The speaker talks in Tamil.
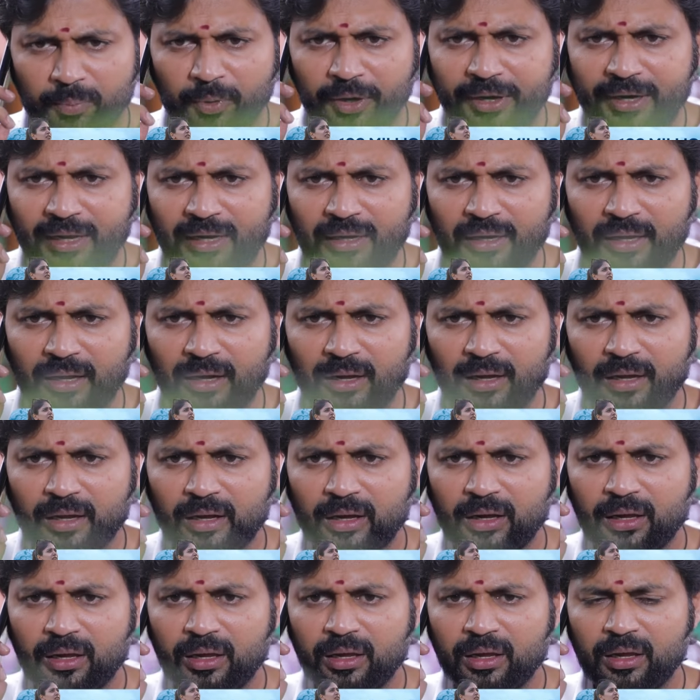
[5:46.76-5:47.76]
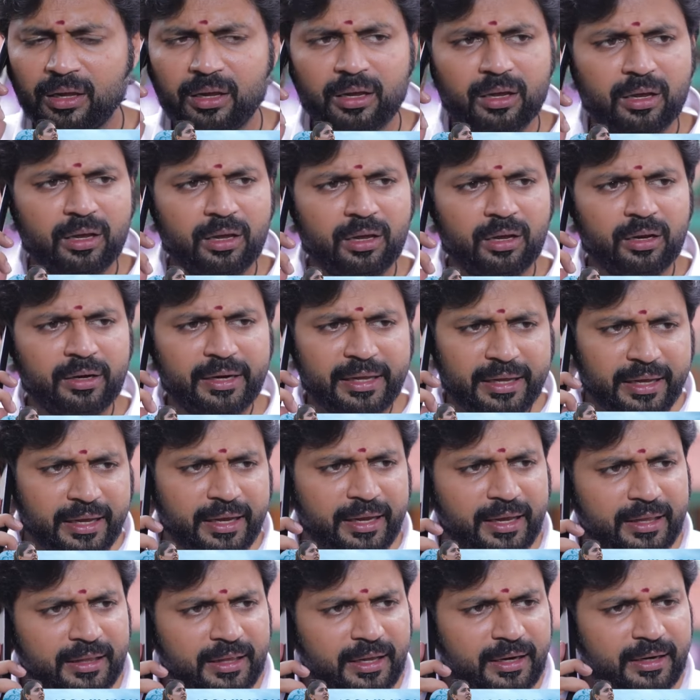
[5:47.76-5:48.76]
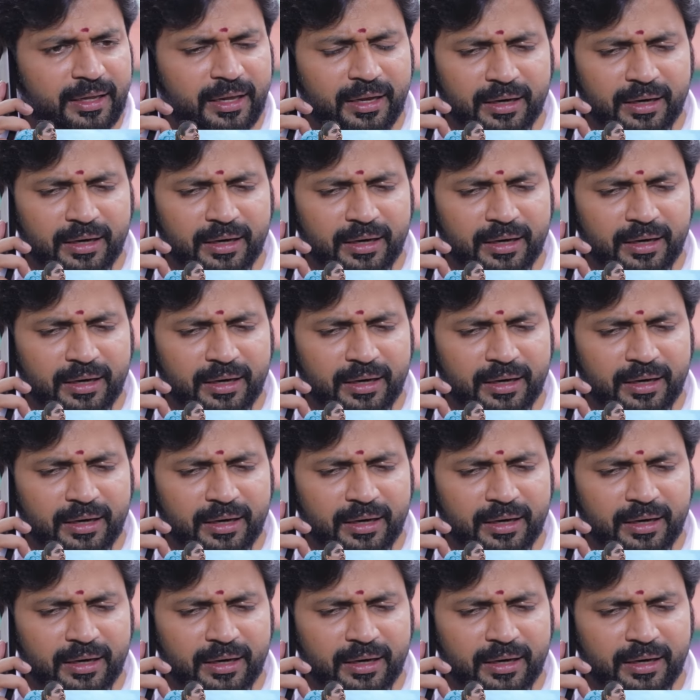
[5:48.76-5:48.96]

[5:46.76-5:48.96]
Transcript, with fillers: ஊருக்கு போயிட்டீங்களா நீங்க எங்கே